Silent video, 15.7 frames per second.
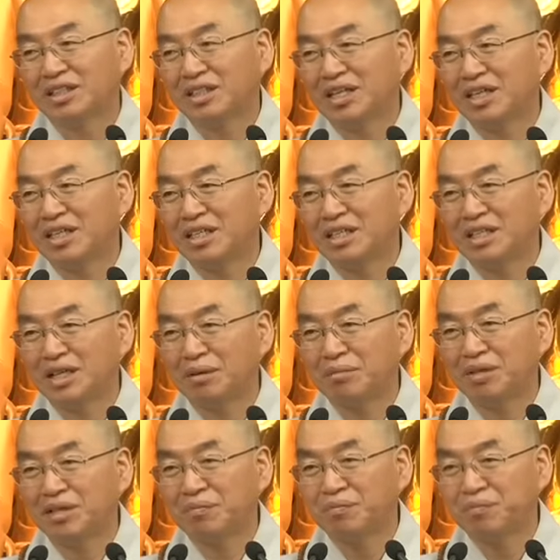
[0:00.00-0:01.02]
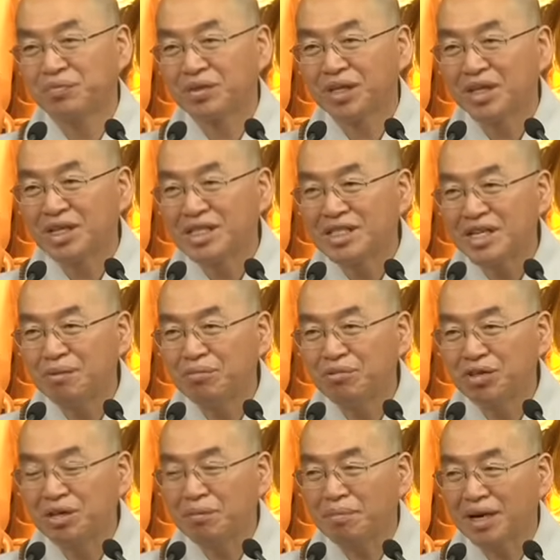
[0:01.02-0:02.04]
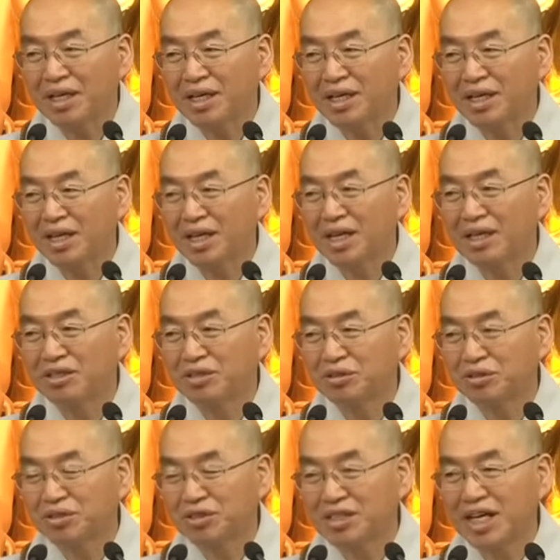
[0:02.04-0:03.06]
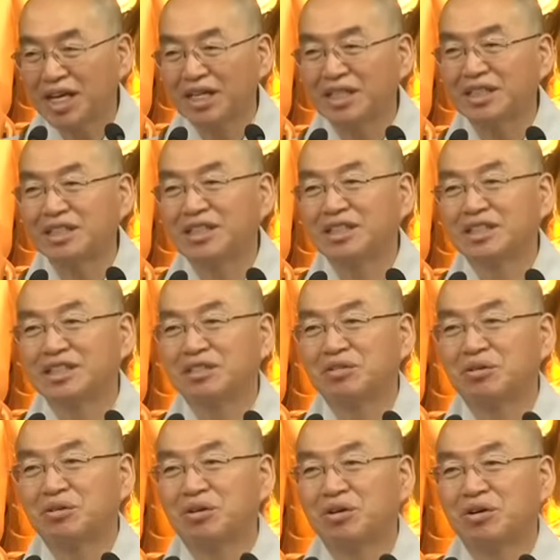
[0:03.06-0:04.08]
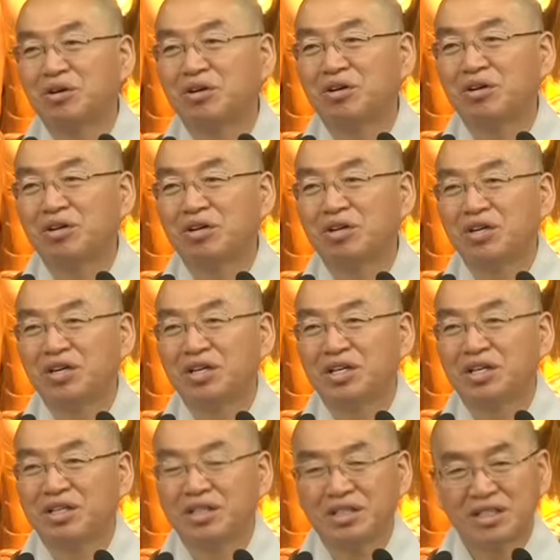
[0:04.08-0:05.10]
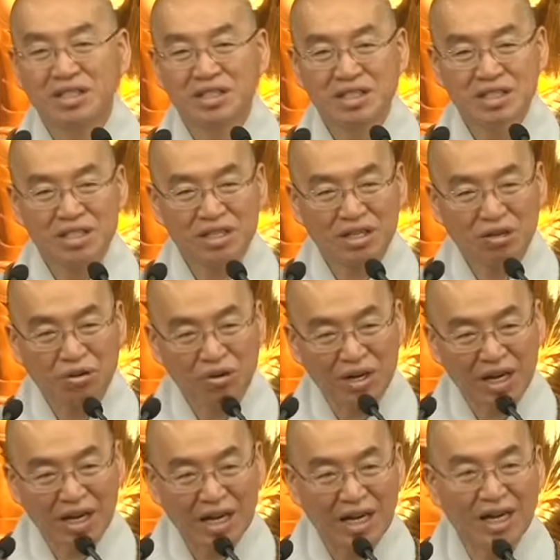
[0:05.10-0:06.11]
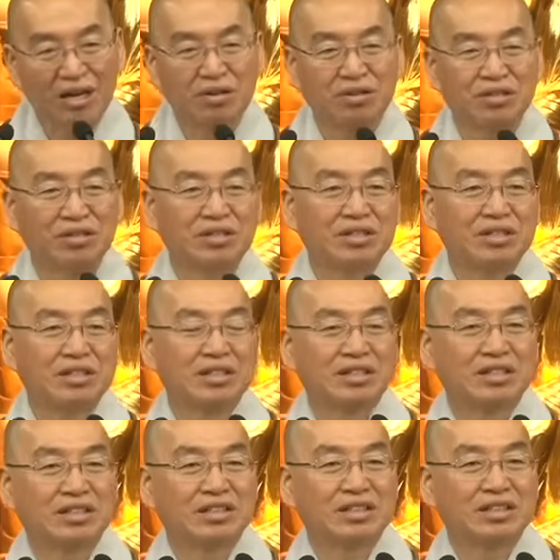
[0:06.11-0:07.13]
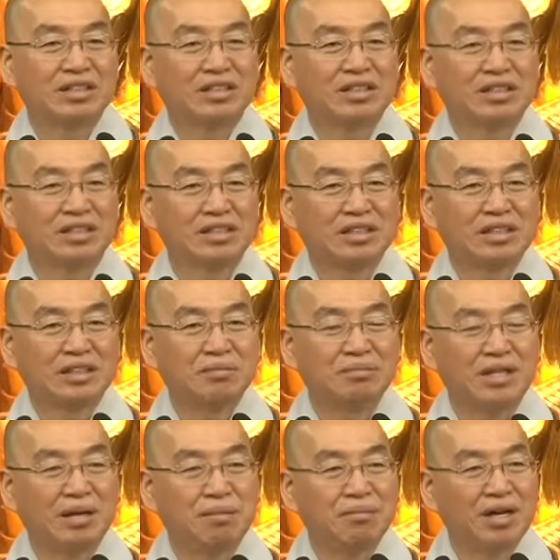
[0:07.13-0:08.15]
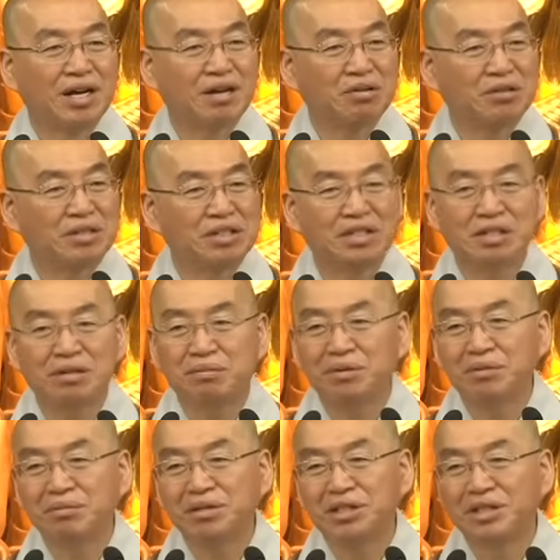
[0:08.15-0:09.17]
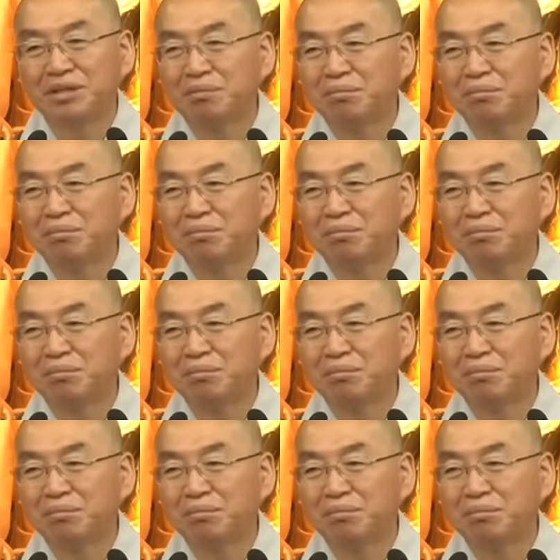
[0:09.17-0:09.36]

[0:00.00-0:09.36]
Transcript: 예를 든다면, 재물을 밝혀가지고 사기치고, 어? 살아 올라가려고 어? 험담하고 이런 거 보면